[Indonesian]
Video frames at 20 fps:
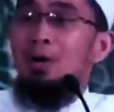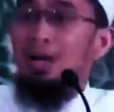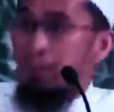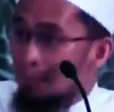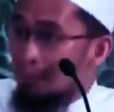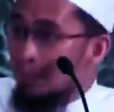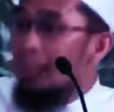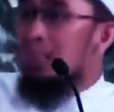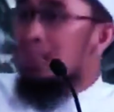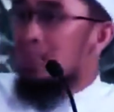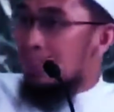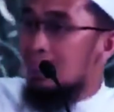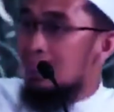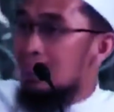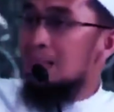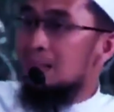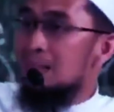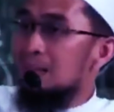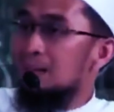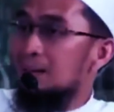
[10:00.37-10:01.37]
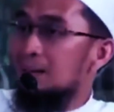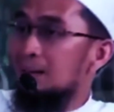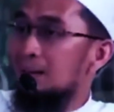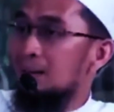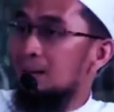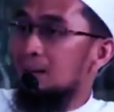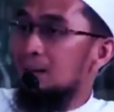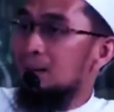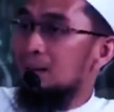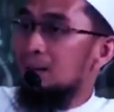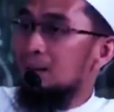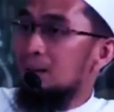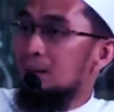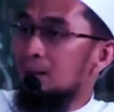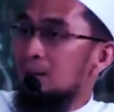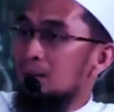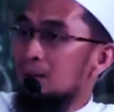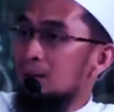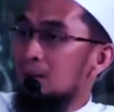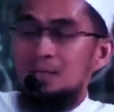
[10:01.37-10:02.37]
mau ngambil
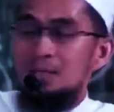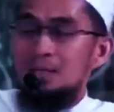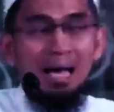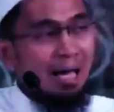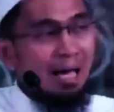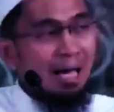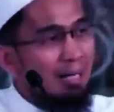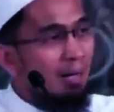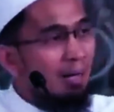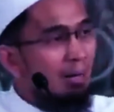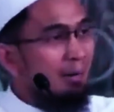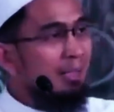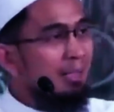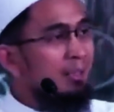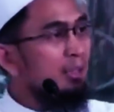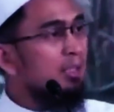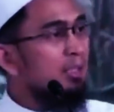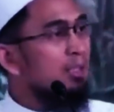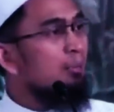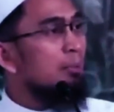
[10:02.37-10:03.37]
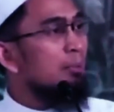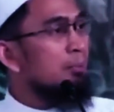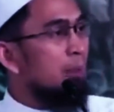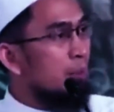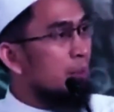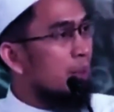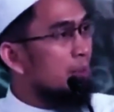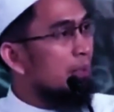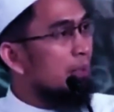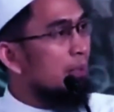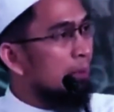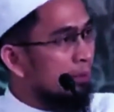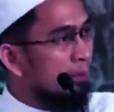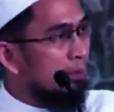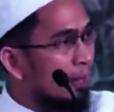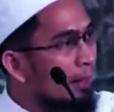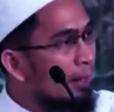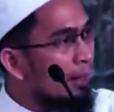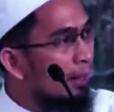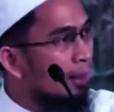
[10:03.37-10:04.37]
jadi nggak ada orang yang tidak berpeluang mendapat
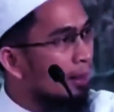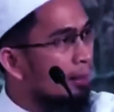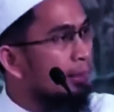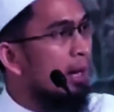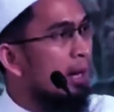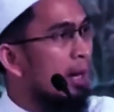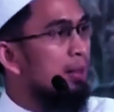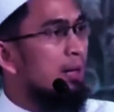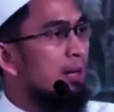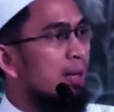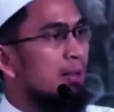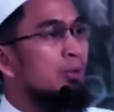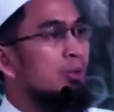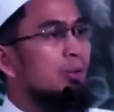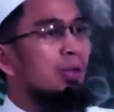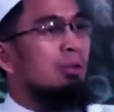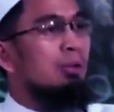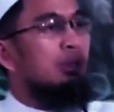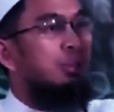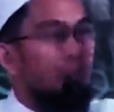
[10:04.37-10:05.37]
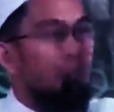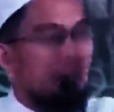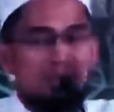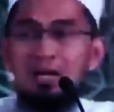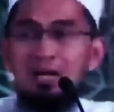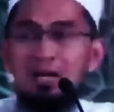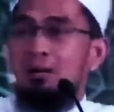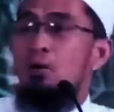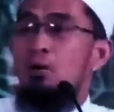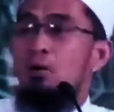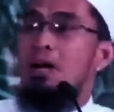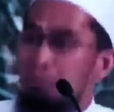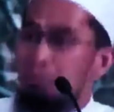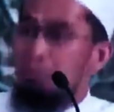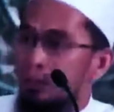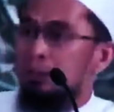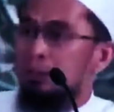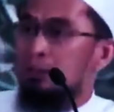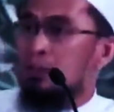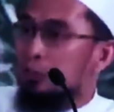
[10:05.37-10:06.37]
hidayah. Yang ada itu kalau diberi dia nggak mau
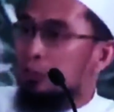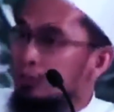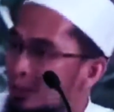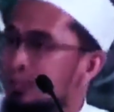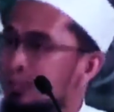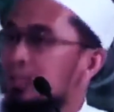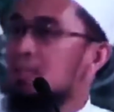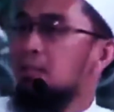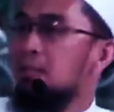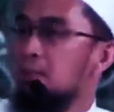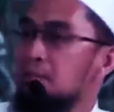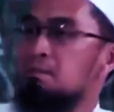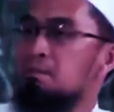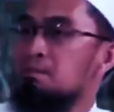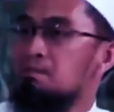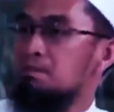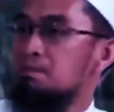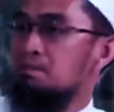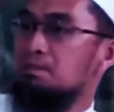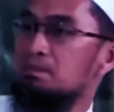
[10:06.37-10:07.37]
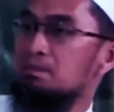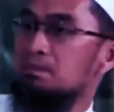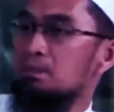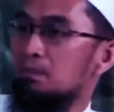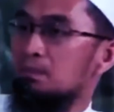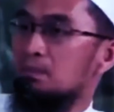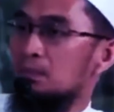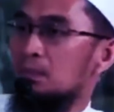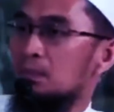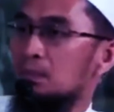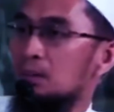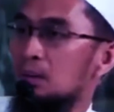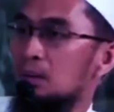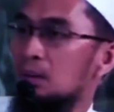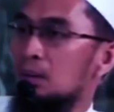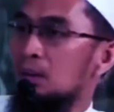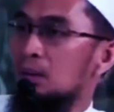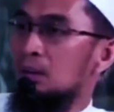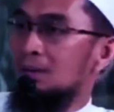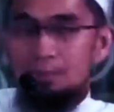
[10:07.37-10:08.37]
ngambil. Itu masalahnya.
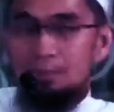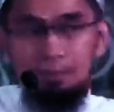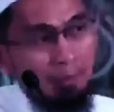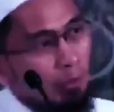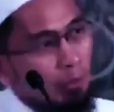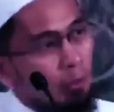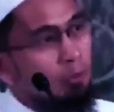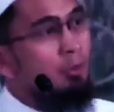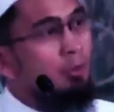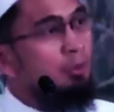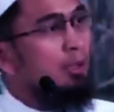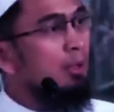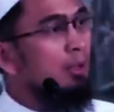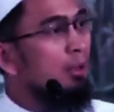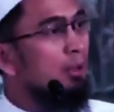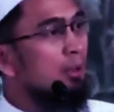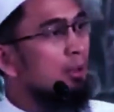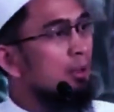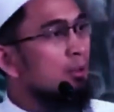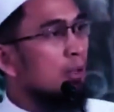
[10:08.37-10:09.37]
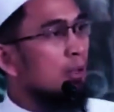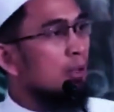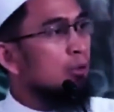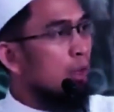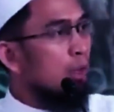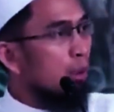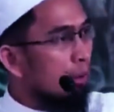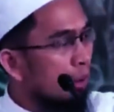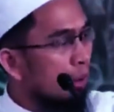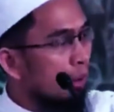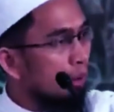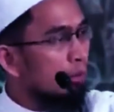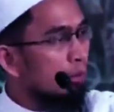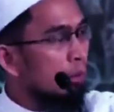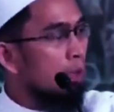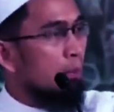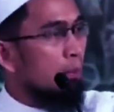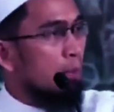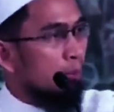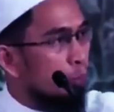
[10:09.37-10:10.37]
Ya, sampai ujungnya. Tentara
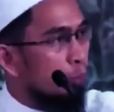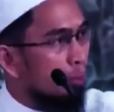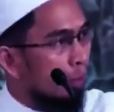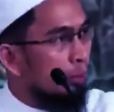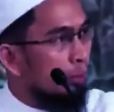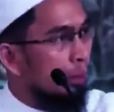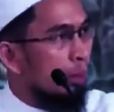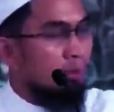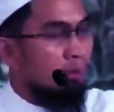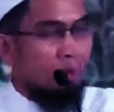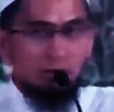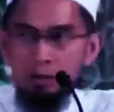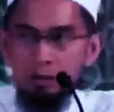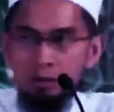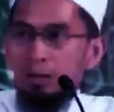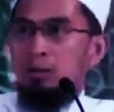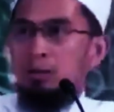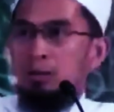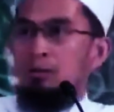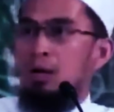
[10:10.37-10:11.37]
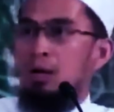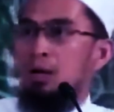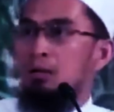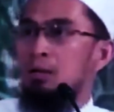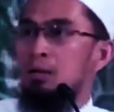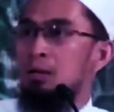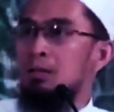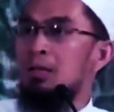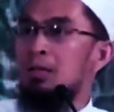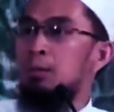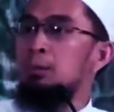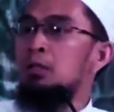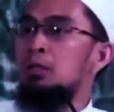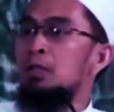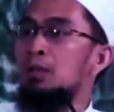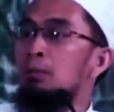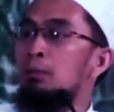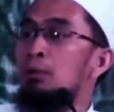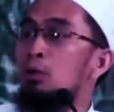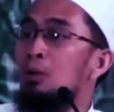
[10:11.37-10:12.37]
ada, pasukan ada, segalanya ada. Tapi
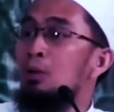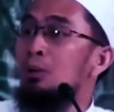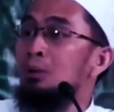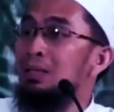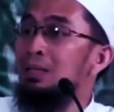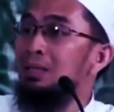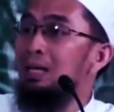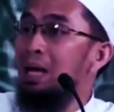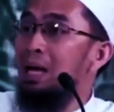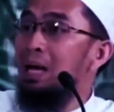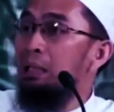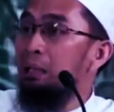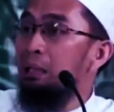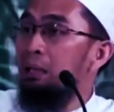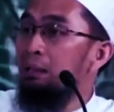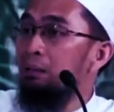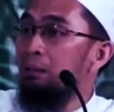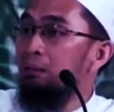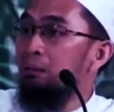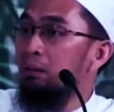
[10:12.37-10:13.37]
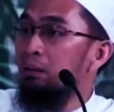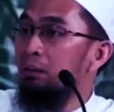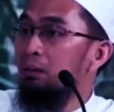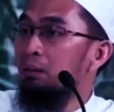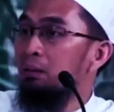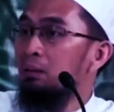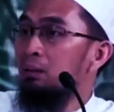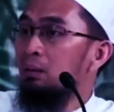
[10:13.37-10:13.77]
tidak menolong dia di akhir hayatnya.